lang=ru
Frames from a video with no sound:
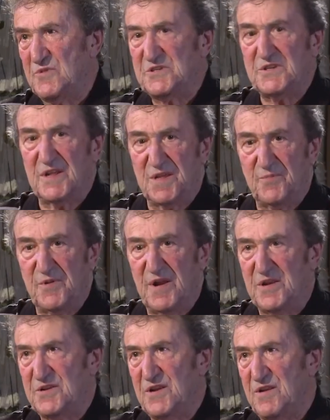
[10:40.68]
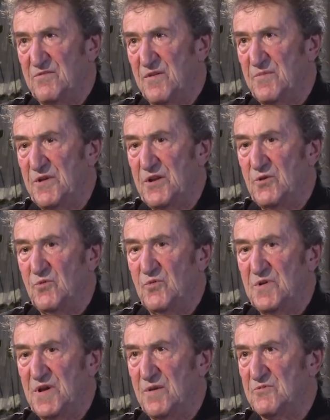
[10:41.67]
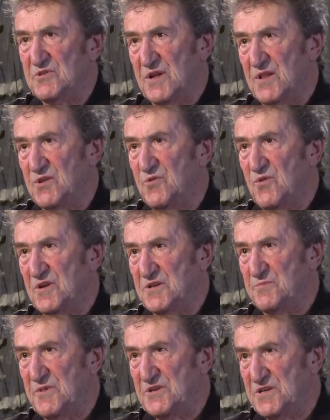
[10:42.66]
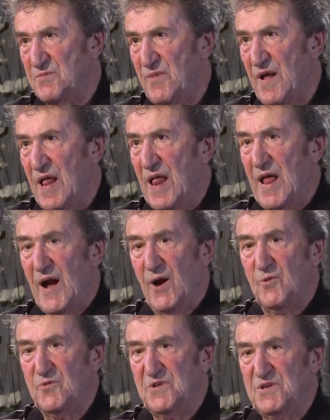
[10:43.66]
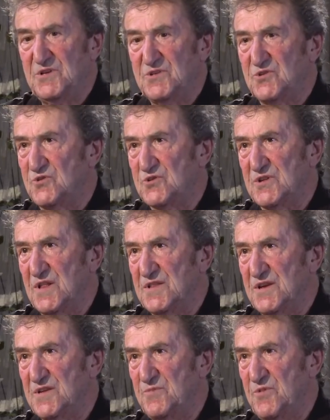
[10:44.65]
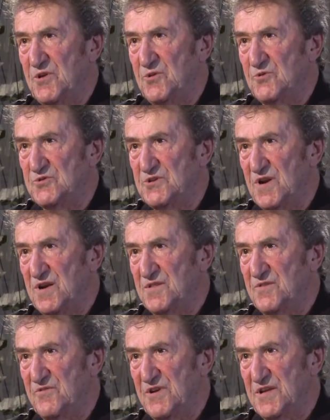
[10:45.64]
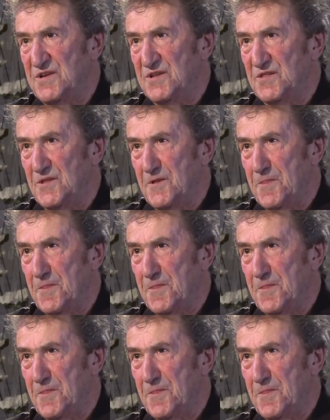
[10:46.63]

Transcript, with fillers: мы с Татой прилетели в Америку, я ему сказал, Юлик, спасибо. А он единственное, что сказал, я тебе не очень навредил.